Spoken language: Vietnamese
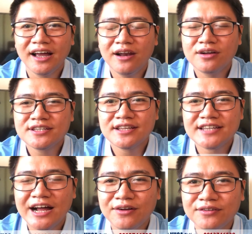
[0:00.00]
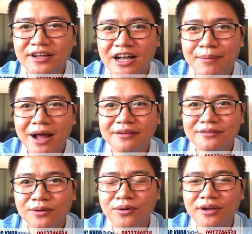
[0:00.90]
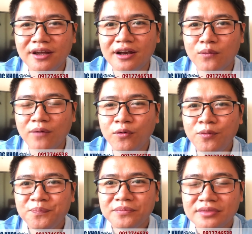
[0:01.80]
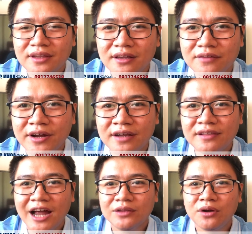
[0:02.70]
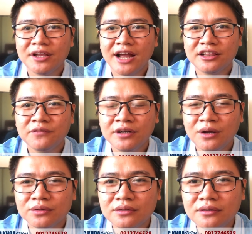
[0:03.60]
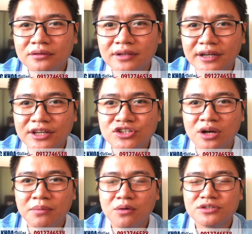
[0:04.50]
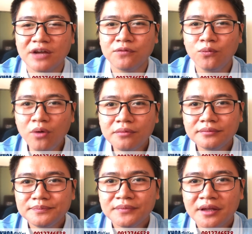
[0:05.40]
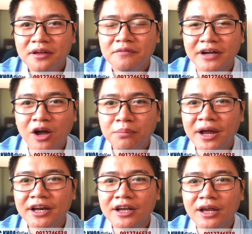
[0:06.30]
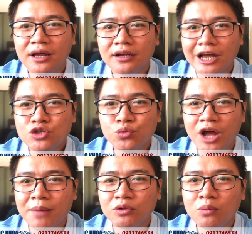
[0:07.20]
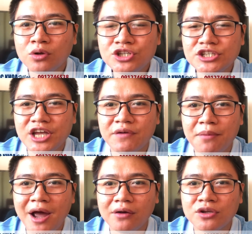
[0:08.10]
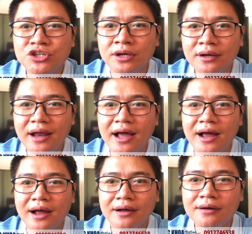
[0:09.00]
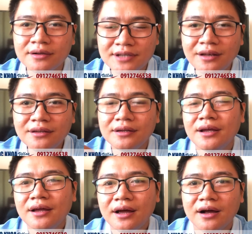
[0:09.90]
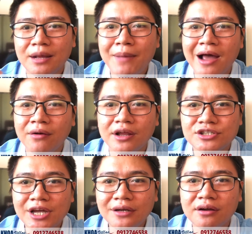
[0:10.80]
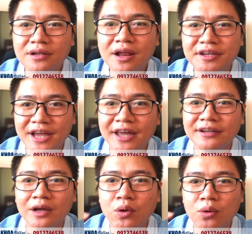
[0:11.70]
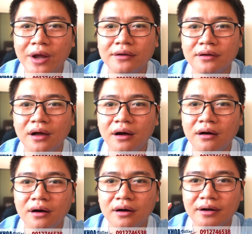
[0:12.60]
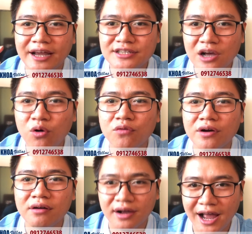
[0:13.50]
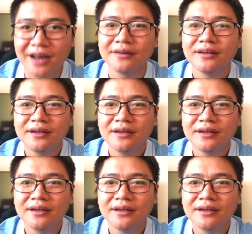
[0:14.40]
Hello, xin chào tất cả các bạn. Tôi là Khoa Vũ và hiện tại tôi là nhà tư vấn đầu tư tại thị trường bất động sản Phú Quốc. Và ngày hôm nay thì cái chủ đề mà tôi muốn chia sẻ với các bạn đó chính là hướng dẫn ờ, các bạn có thể check được rất là nhanh cái quy hoạch ở gành dầu và cửa cạn.